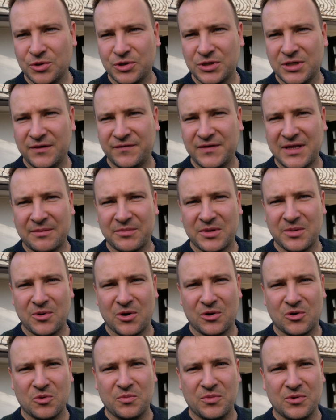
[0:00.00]
różny. W
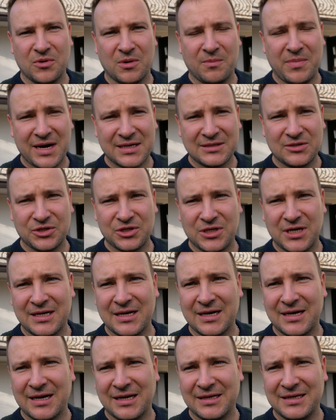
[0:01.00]
tamtym roku było bardzo
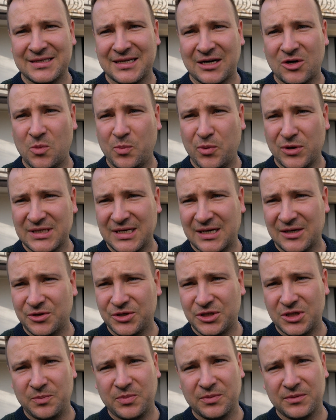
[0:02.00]
źle, na granicach
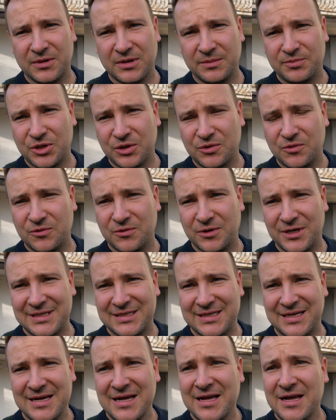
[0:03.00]
opłacalności przy
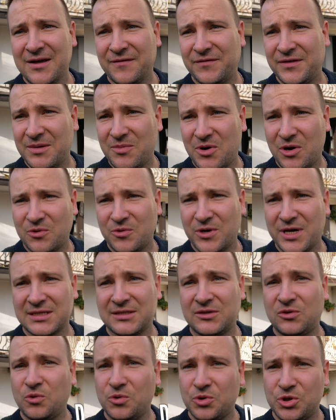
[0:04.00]
kukurydzy. W tym roku
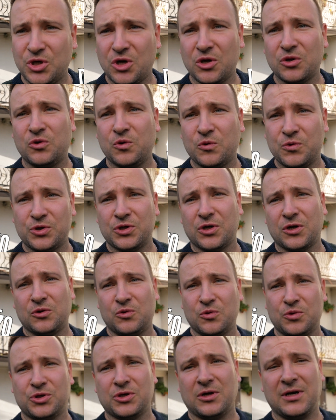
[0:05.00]
jest dużo, dużo,
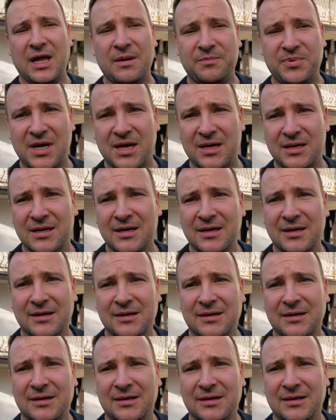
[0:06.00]
dużo lepiej